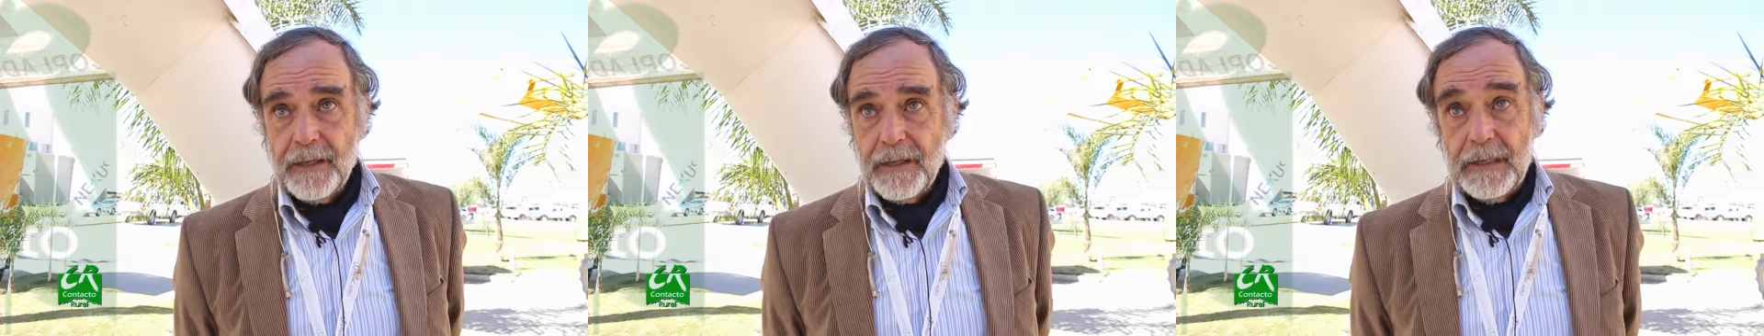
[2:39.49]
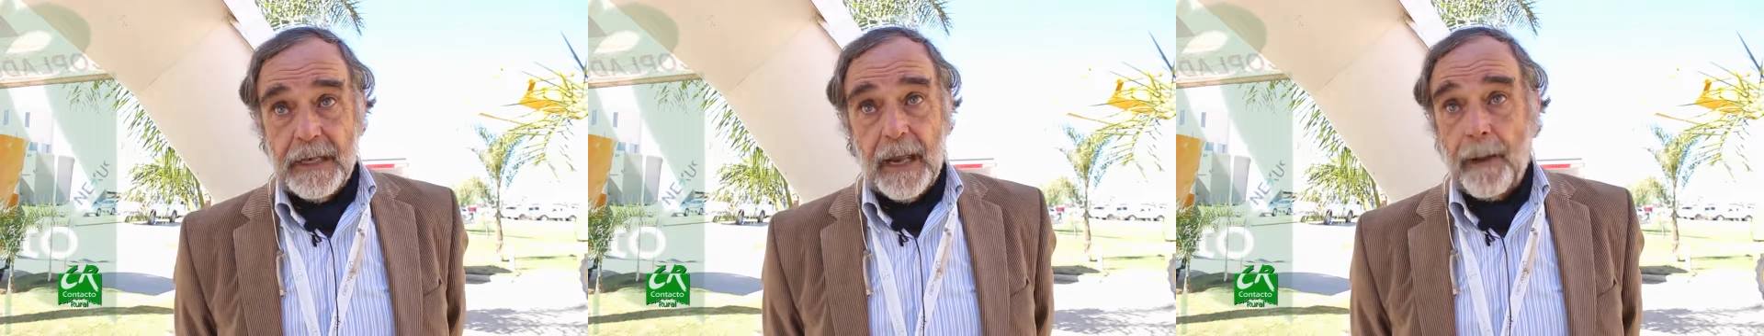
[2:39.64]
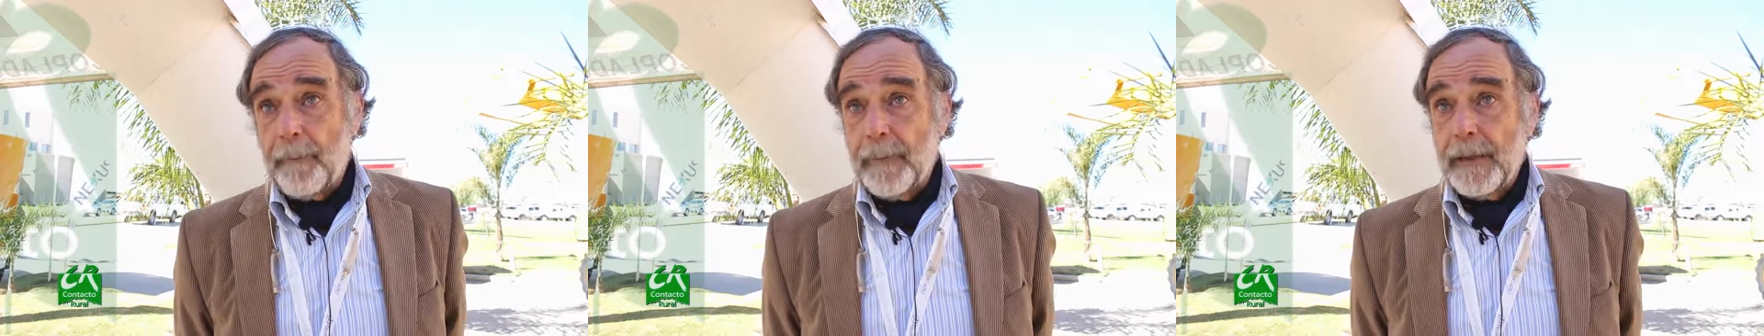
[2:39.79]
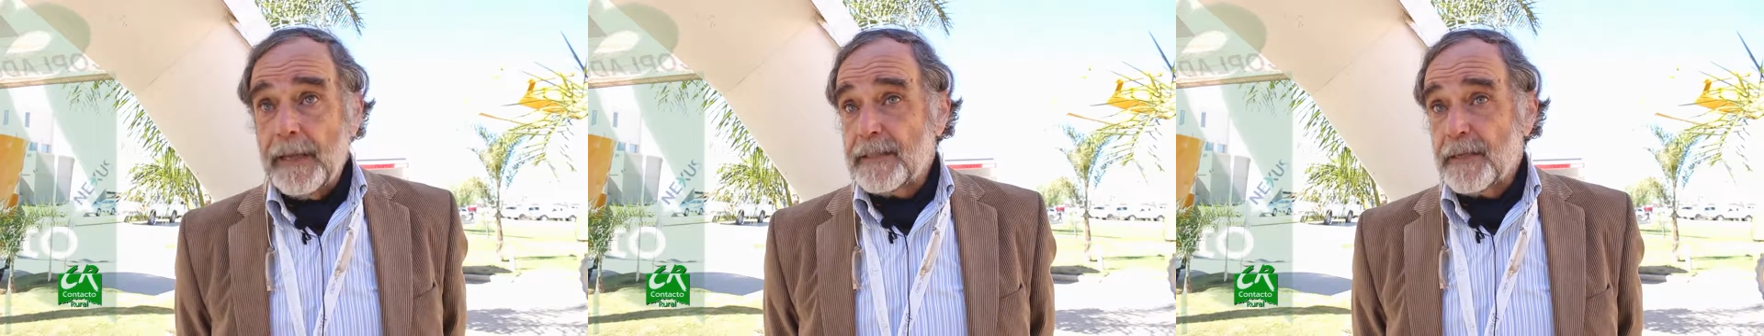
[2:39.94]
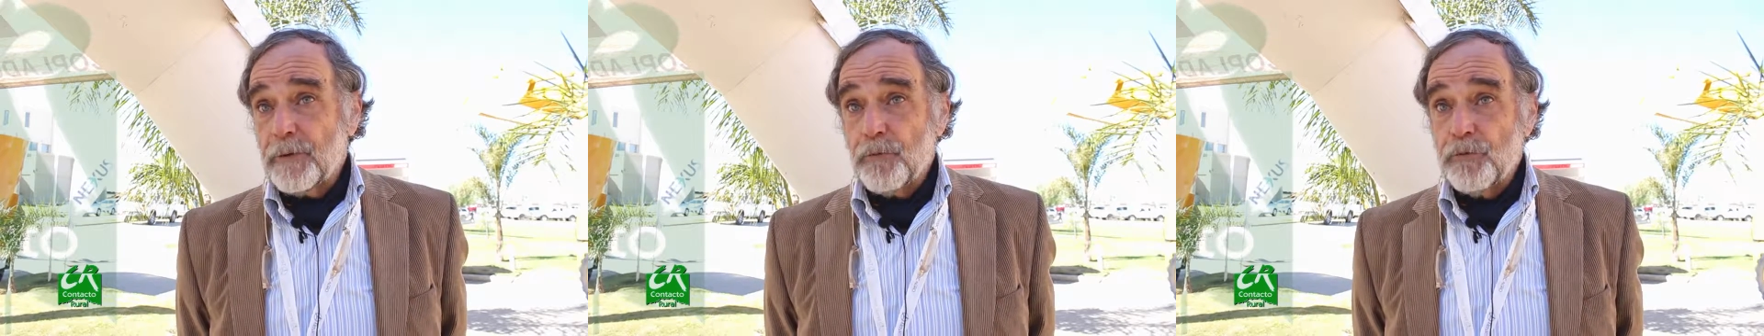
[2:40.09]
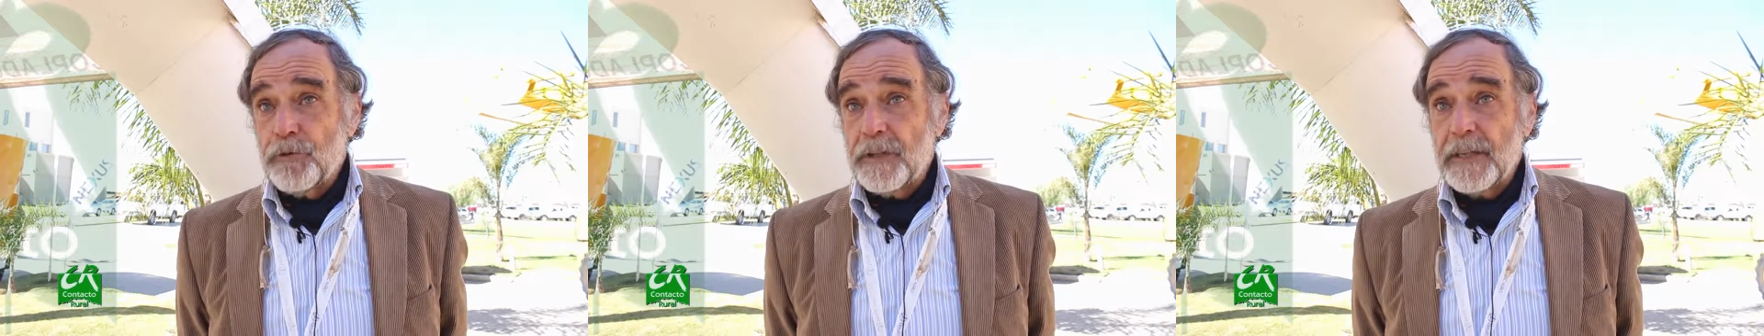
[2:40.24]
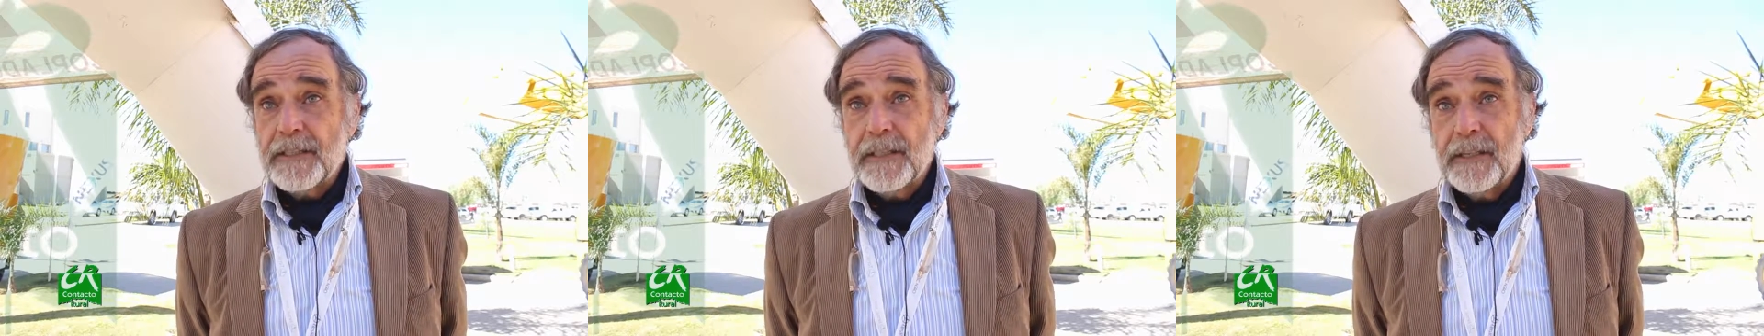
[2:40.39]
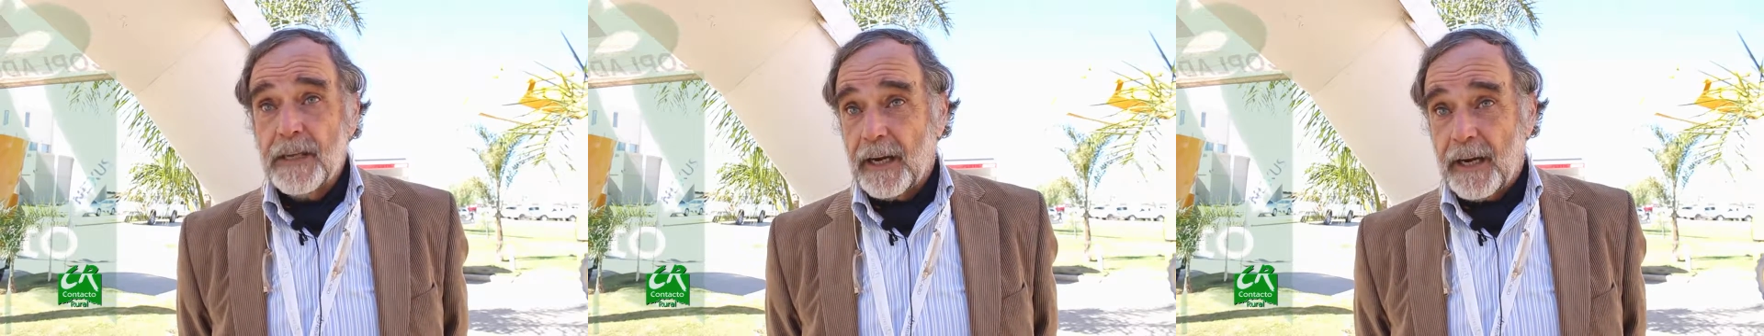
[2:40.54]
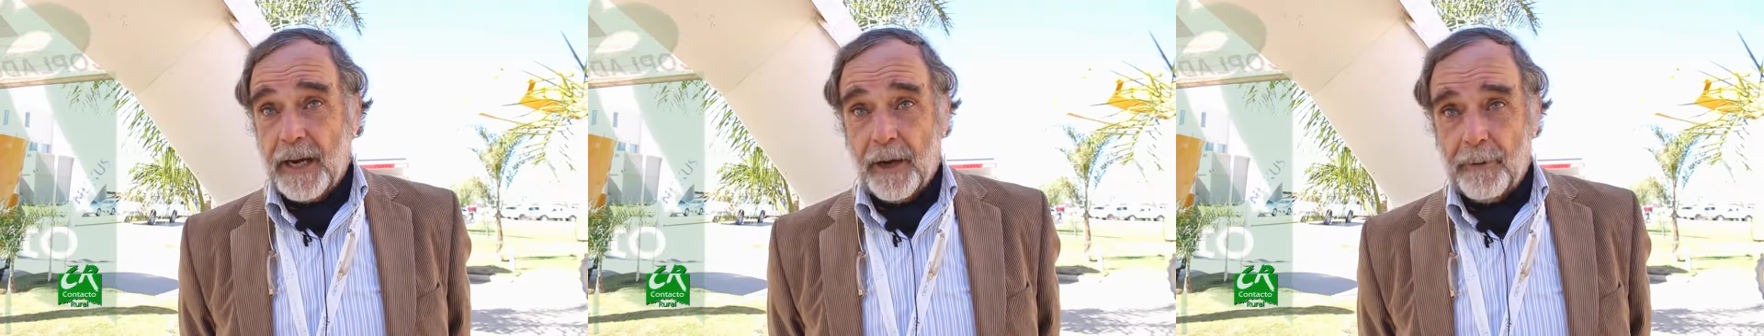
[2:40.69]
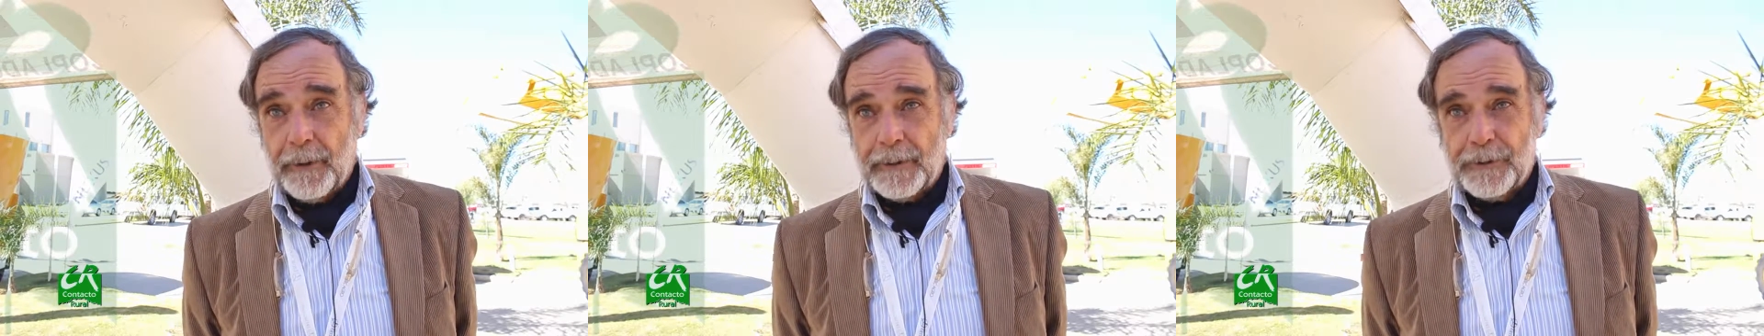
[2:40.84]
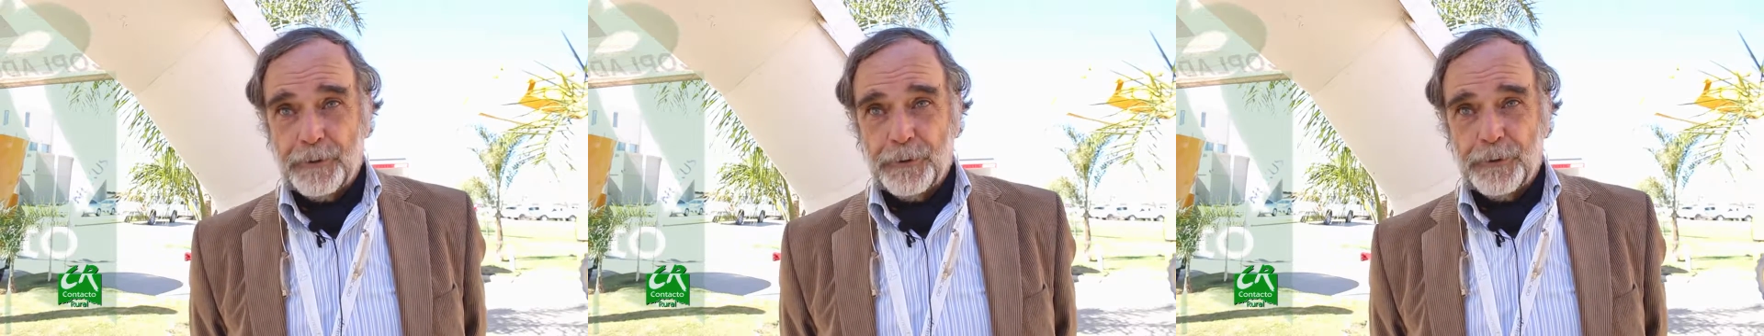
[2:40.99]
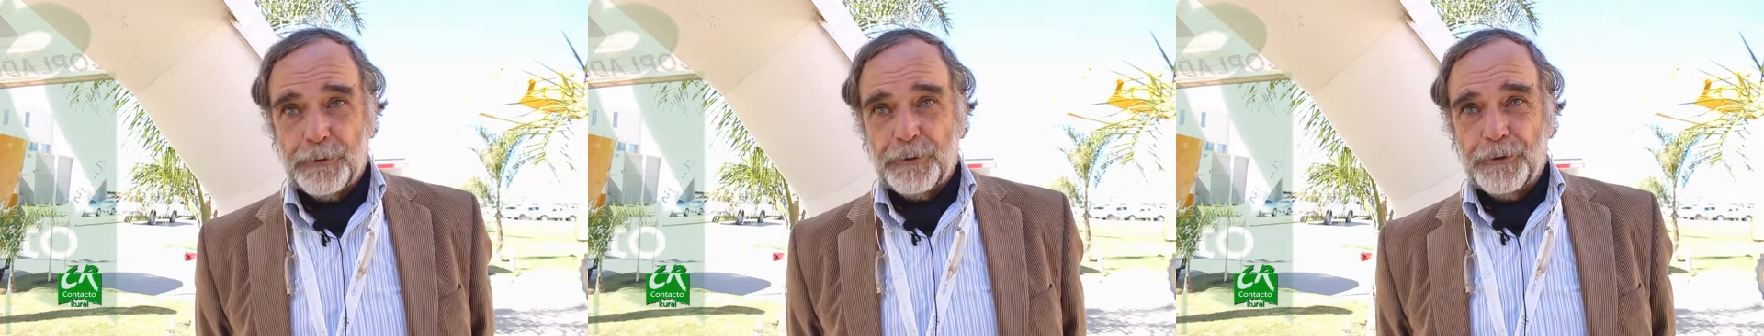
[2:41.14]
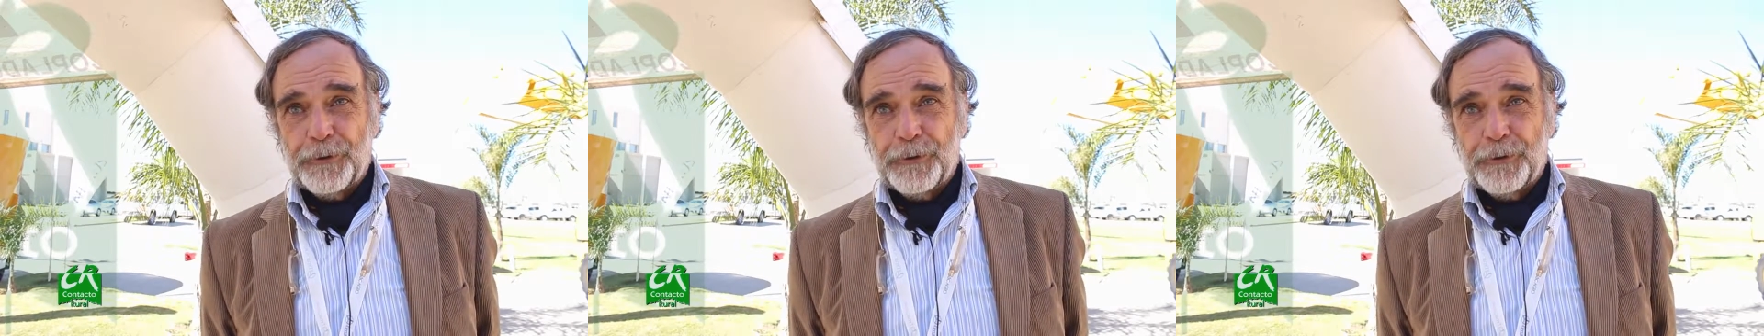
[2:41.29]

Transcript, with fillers: Y las minas según día se le acaba todo,